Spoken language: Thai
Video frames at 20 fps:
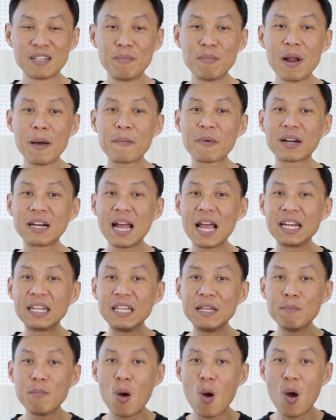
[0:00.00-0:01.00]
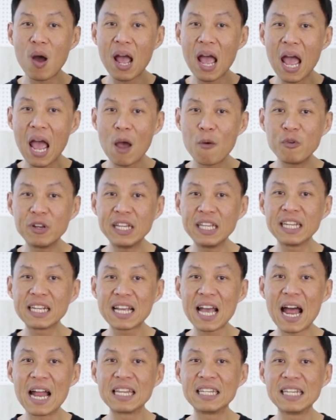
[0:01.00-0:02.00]
สำหรับใครที่มองหาวิธี
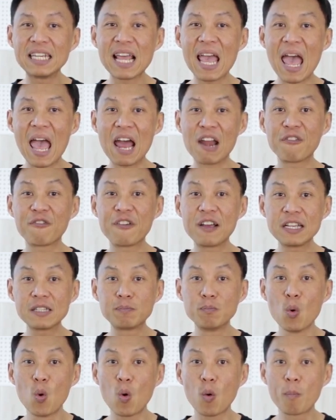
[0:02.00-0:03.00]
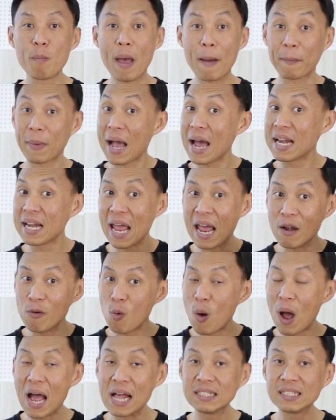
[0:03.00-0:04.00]
การยิงแอด Facebook แบบขั้น
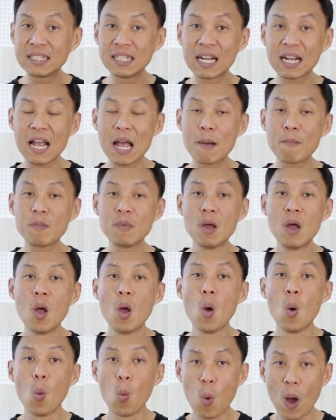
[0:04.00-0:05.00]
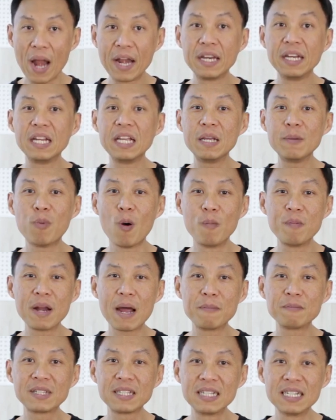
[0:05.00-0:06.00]
Advanced นะครับวันนี้ผม
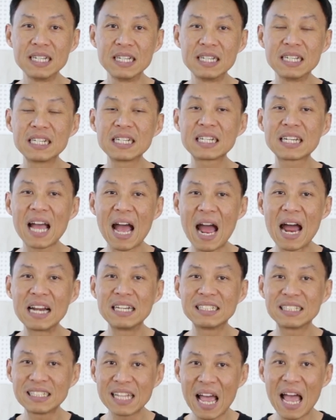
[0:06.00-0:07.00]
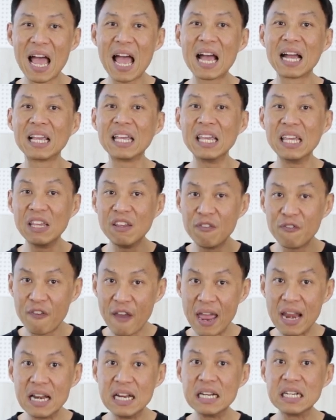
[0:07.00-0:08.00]
นำเสนอการสร้างอี
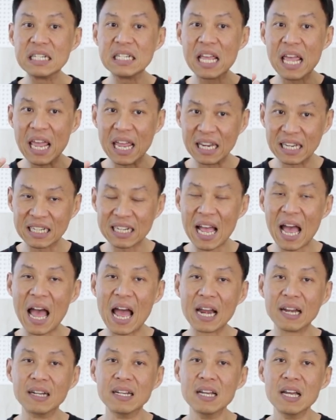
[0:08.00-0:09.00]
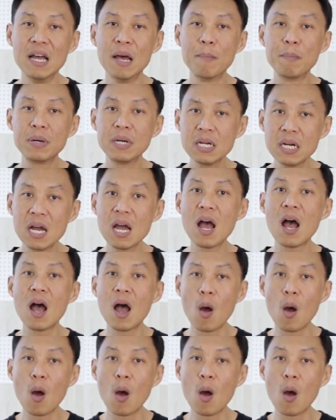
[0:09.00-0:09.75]
เวนต์หรือเหตุการณ์เพื่อ